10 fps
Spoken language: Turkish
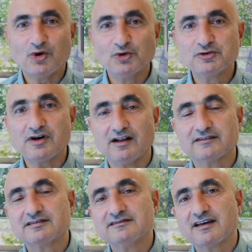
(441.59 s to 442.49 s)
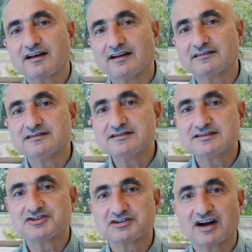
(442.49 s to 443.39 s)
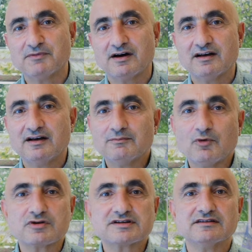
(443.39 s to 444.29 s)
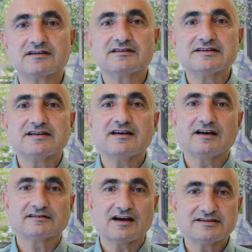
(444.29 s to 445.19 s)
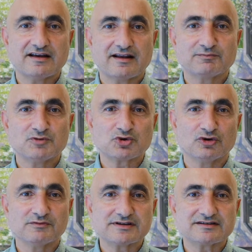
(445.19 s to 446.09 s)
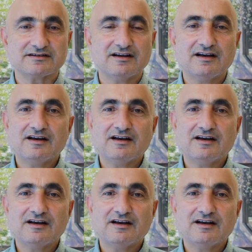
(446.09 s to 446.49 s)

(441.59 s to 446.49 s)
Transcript: onun altında yarattığı sıçrama borsaların ise yatay seyretmiş olması.